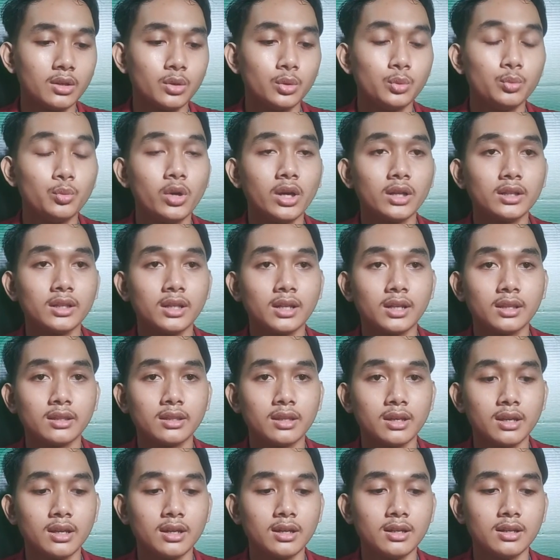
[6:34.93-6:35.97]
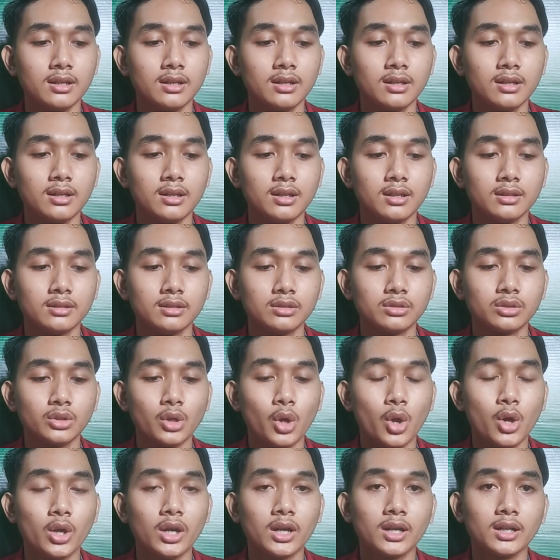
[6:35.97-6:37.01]
hubungan kerja
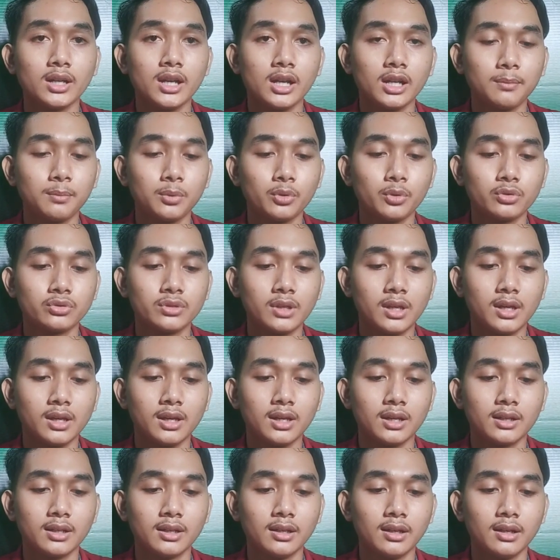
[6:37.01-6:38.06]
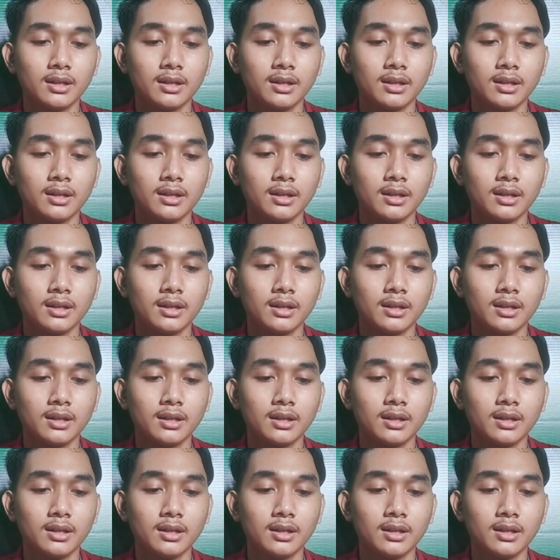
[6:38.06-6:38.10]
seseorang dari perusahaan.